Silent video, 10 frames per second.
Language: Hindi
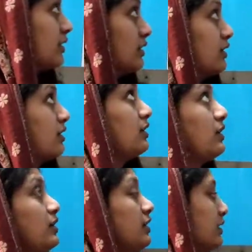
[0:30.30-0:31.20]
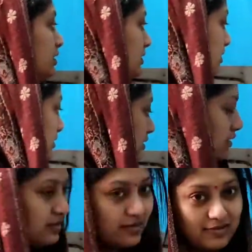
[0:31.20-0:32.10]
की ही मंदिर में
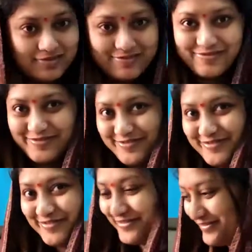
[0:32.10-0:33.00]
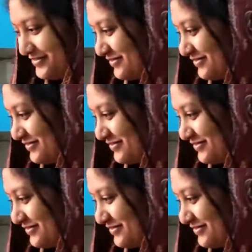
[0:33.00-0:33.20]
कुछ ढूंढ